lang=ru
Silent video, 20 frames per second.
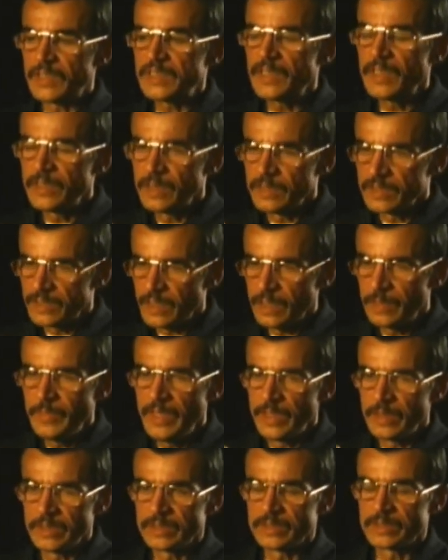последнее
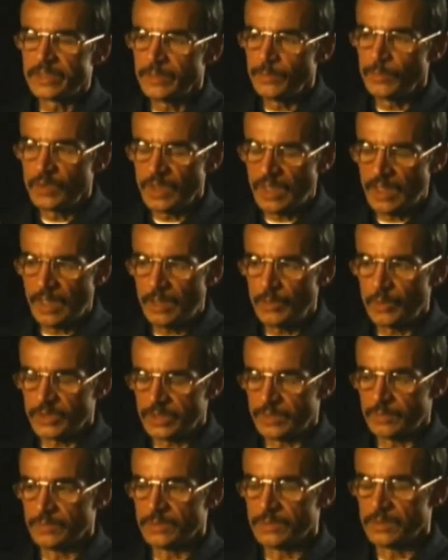стремление к чему-то
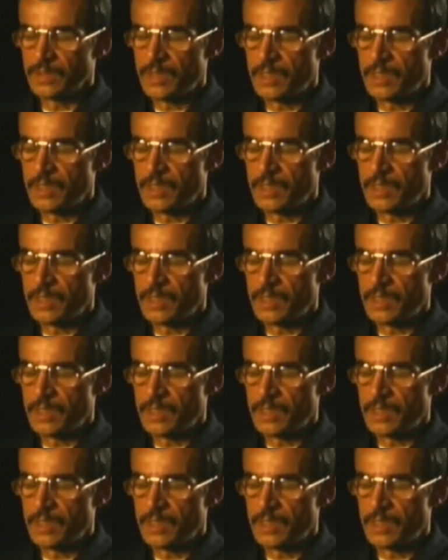хорошему.